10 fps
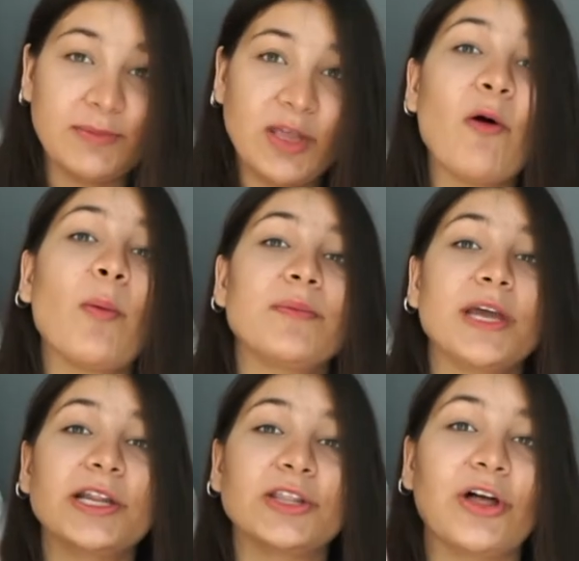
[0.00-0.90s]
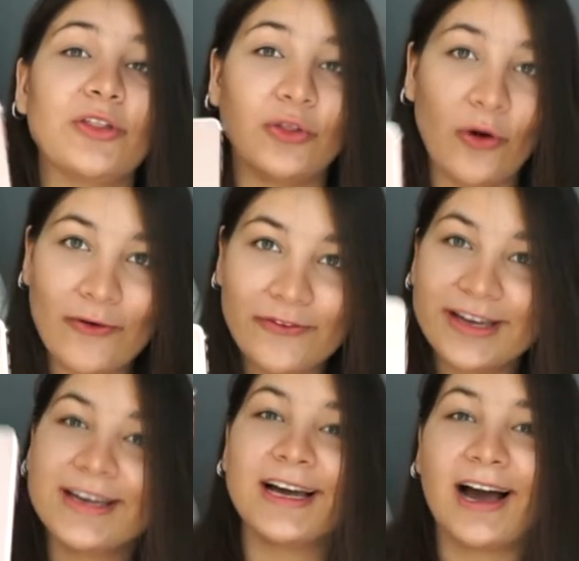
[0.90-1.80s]
меня поменяли на
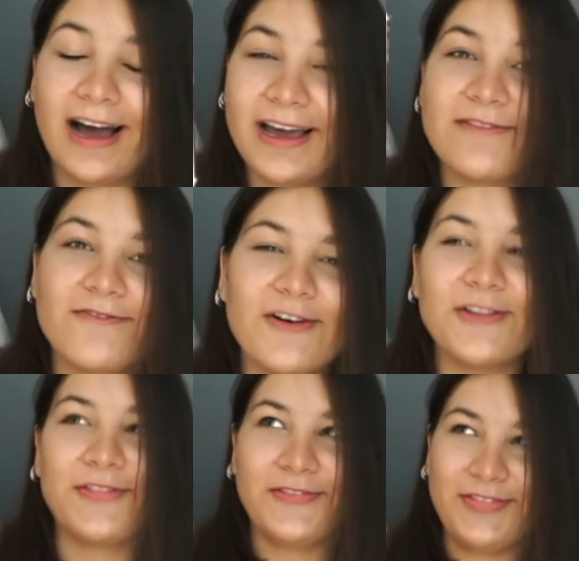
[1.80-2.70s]
новый iPhone.